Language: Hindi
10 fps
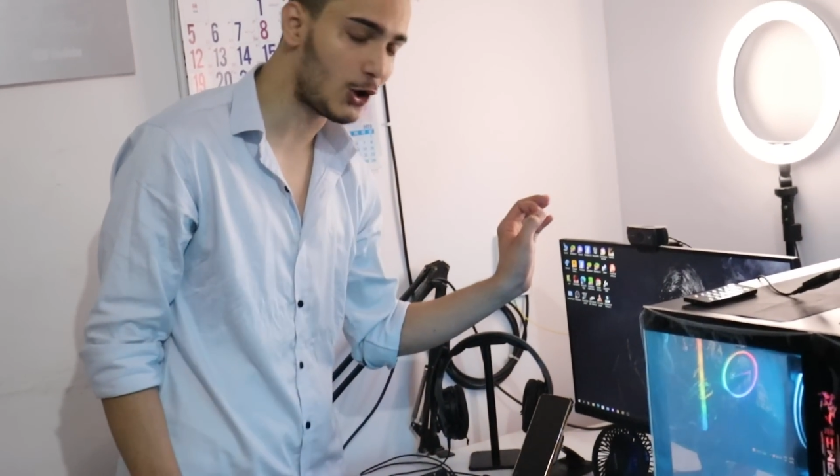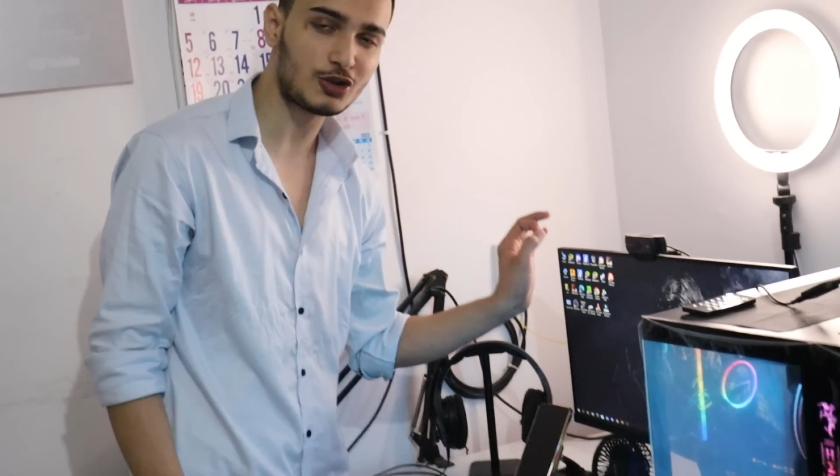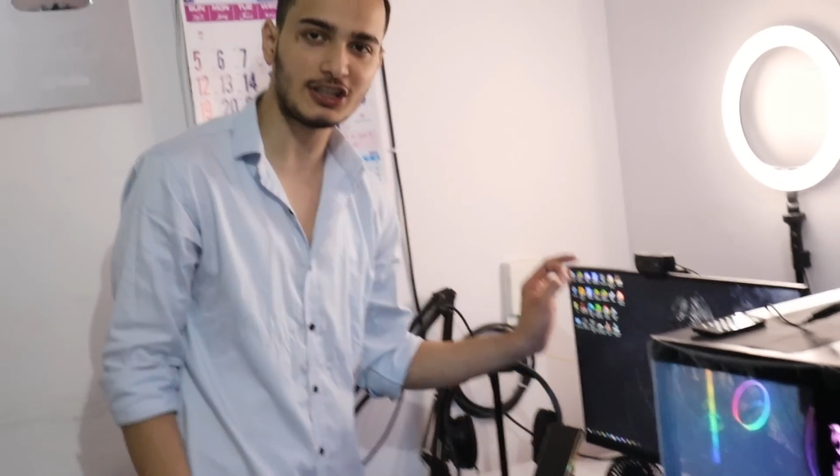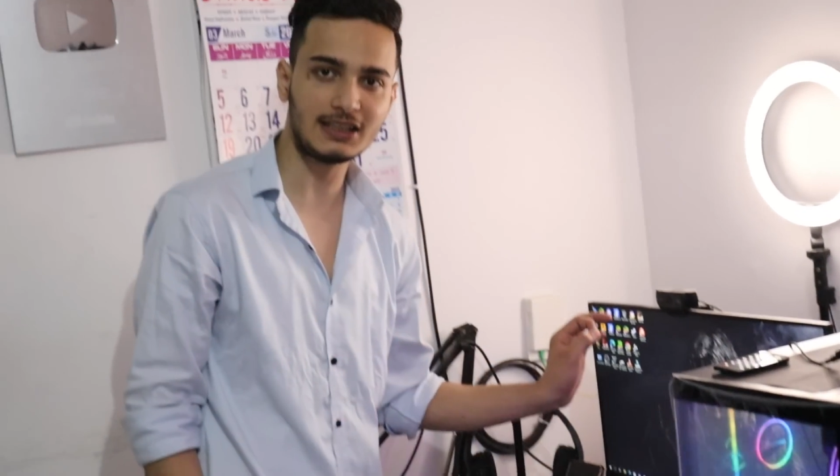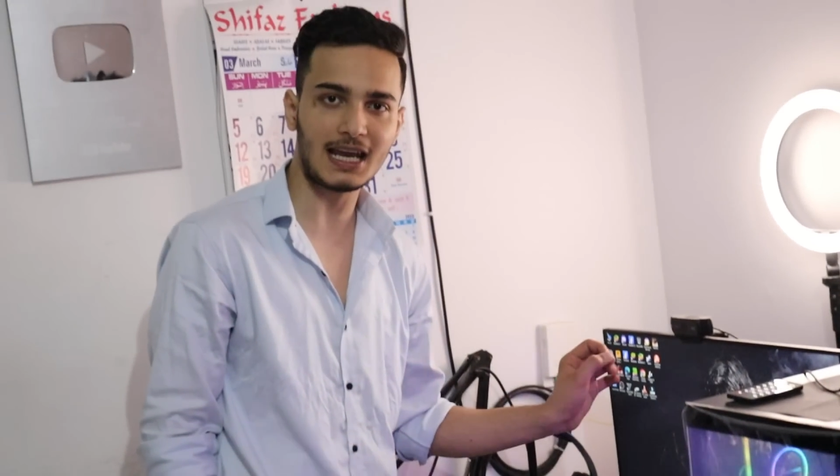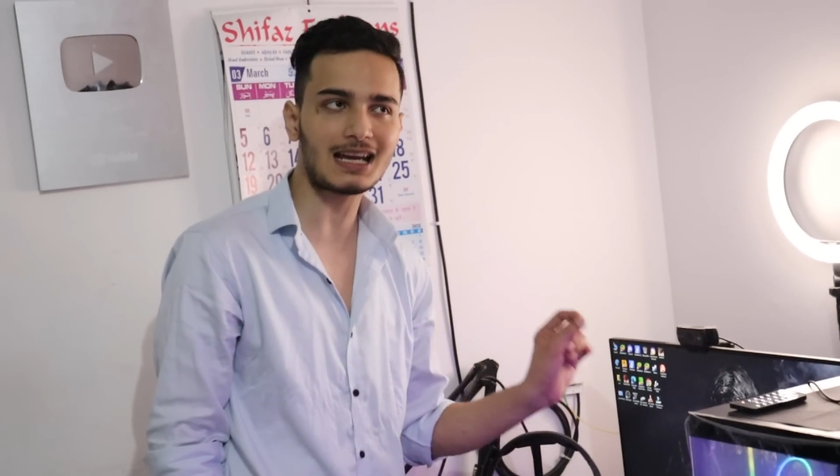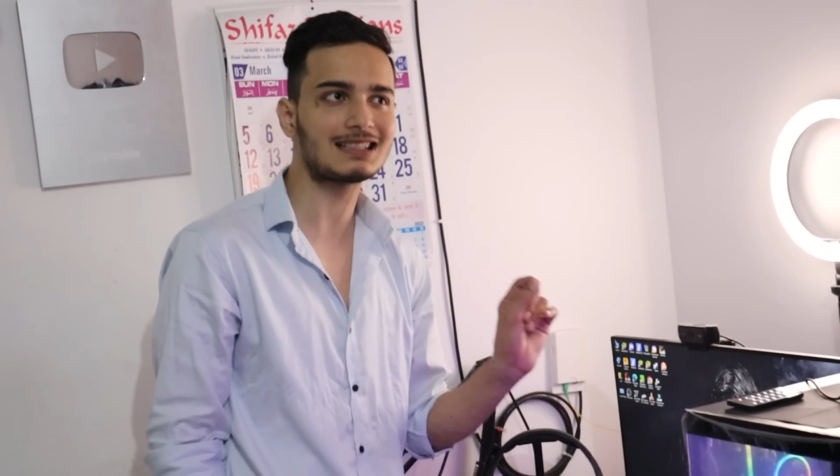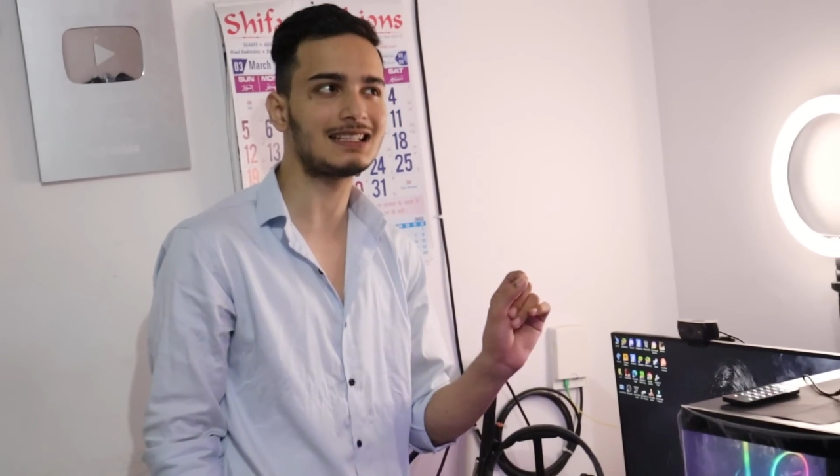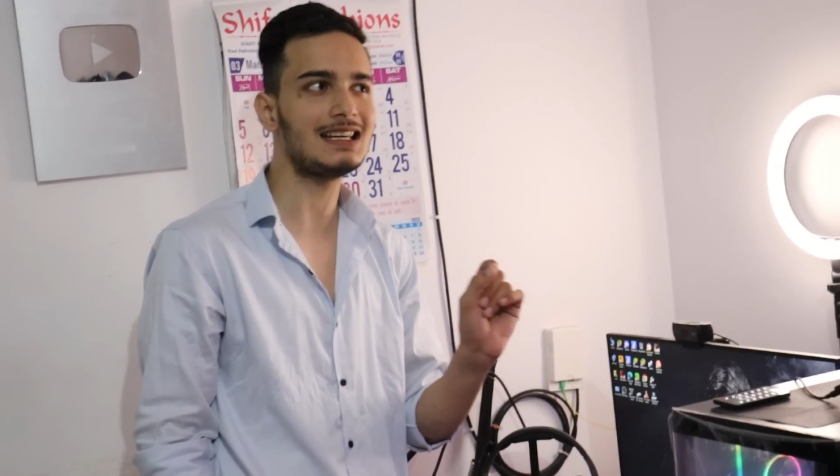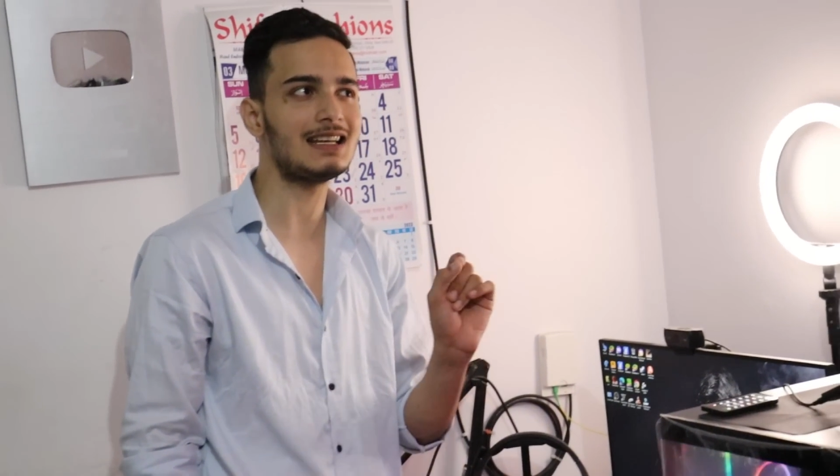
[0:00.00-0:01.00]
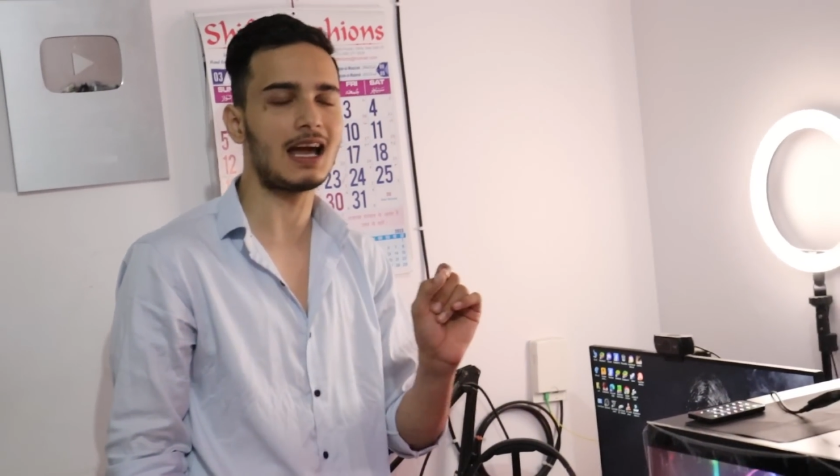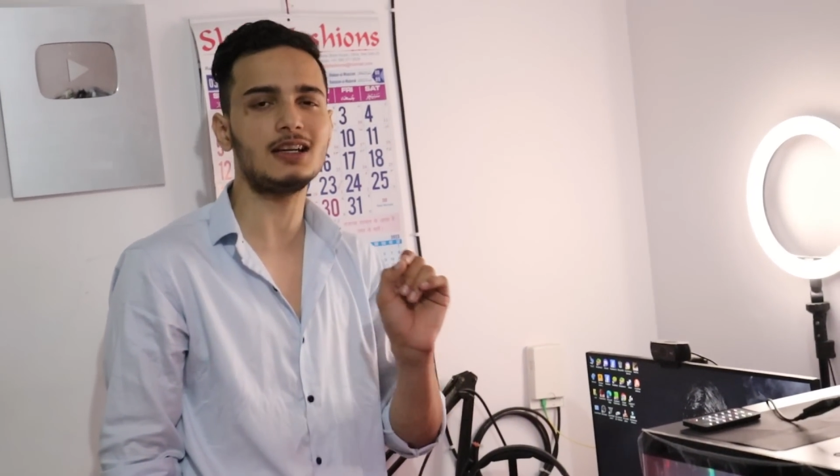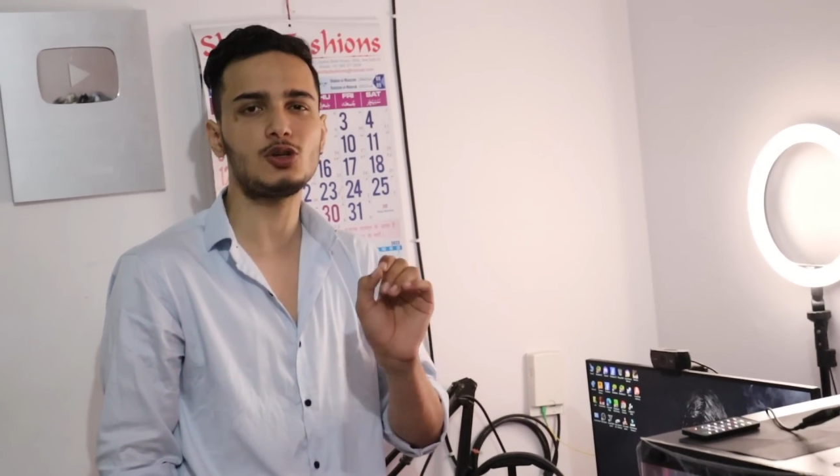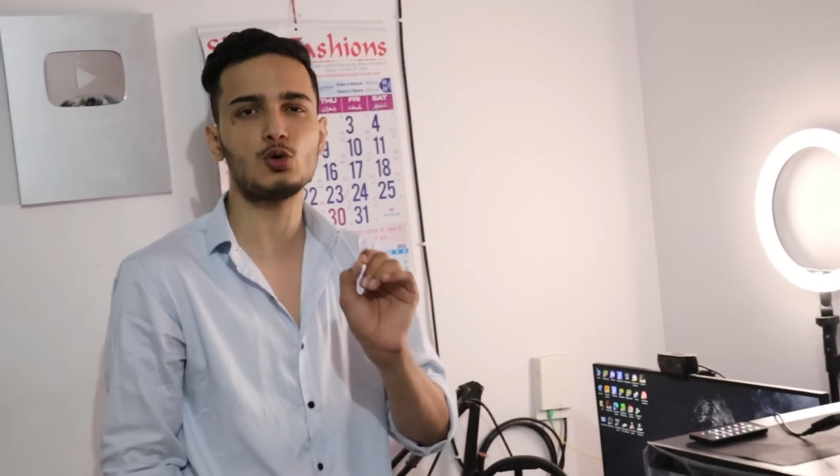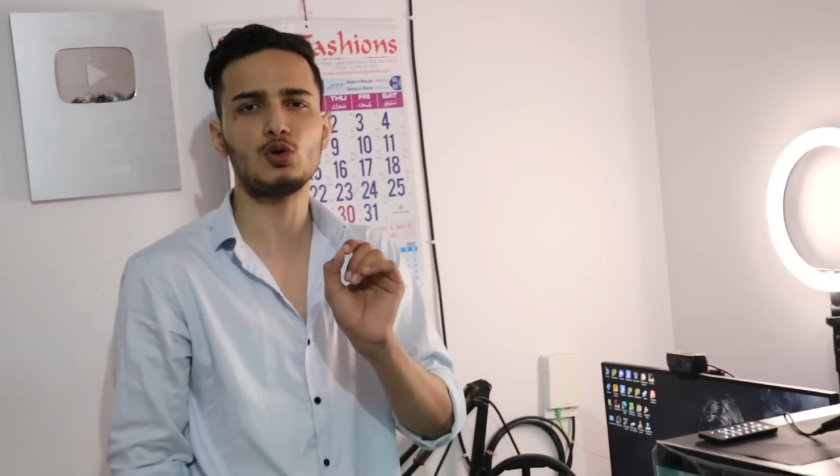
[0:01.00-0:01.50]
लॉजिटेक सी
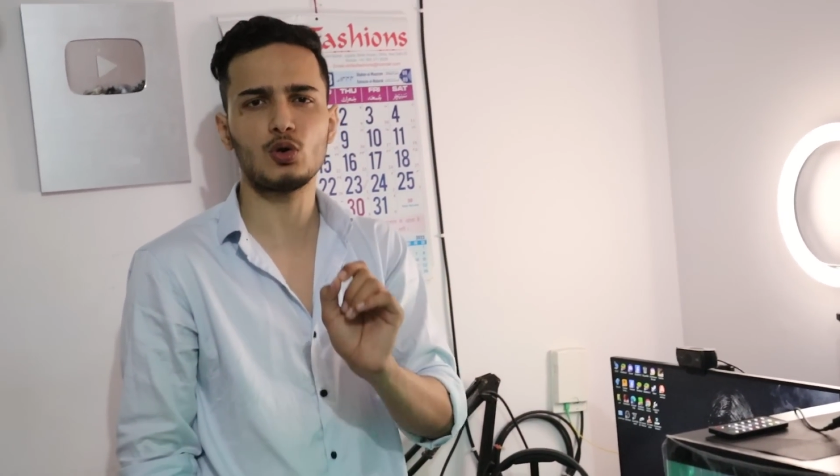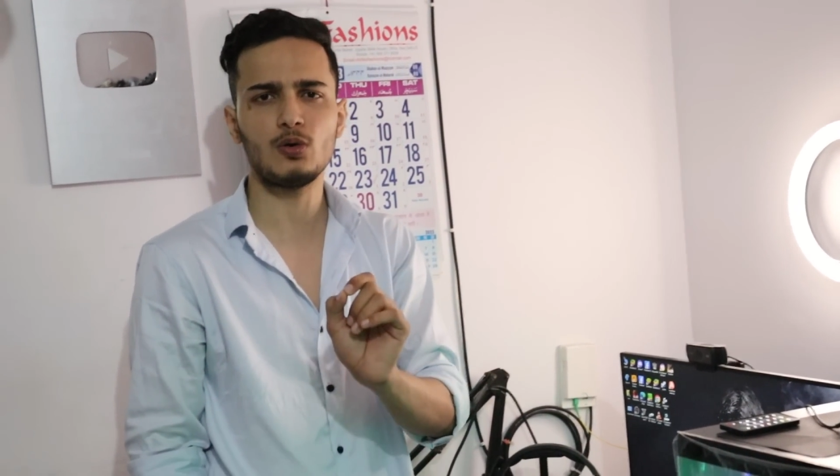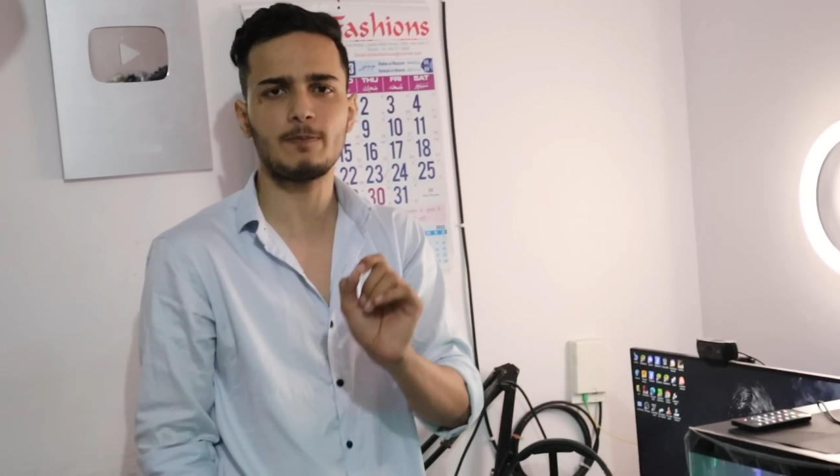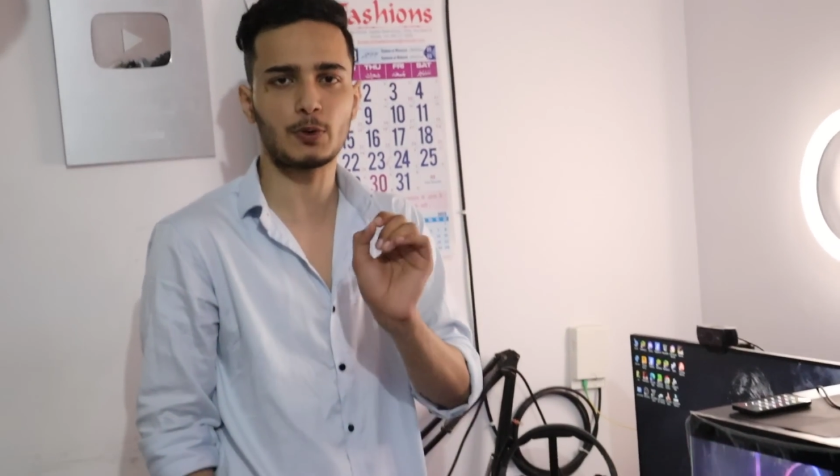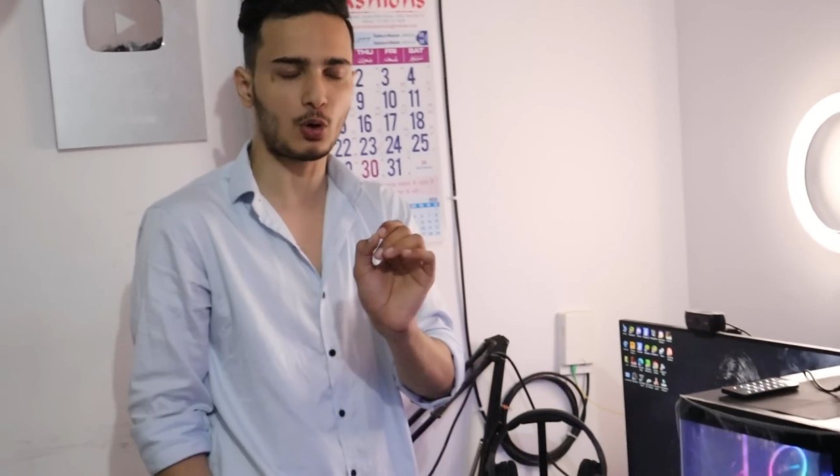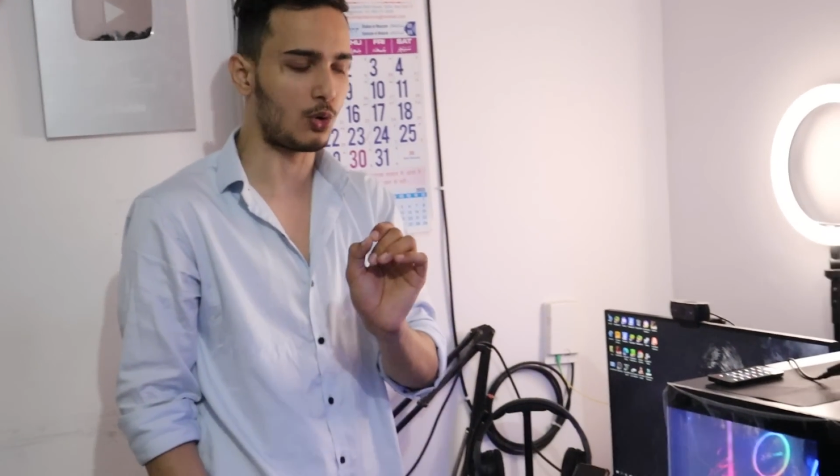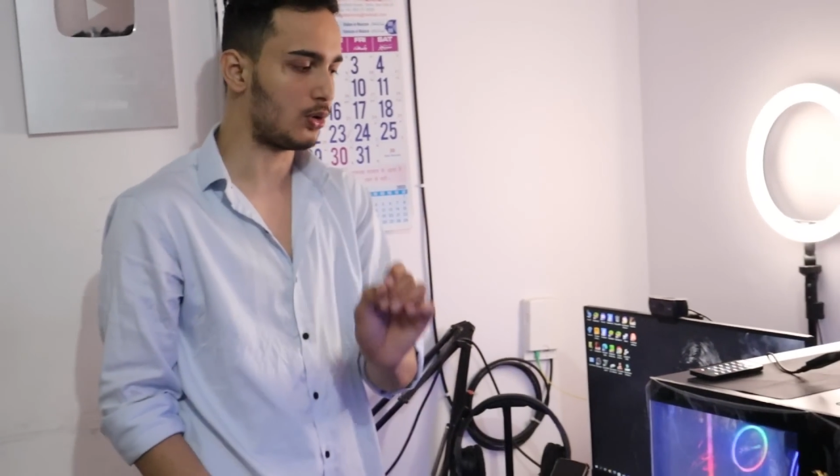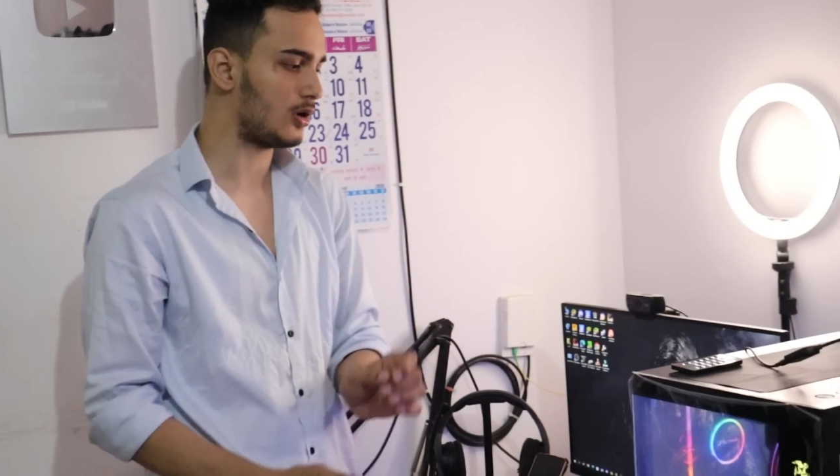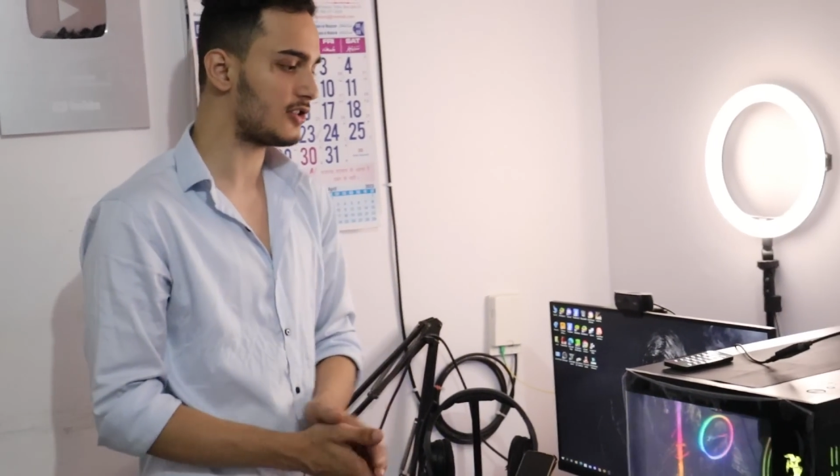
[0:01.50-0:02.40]
नाइन टू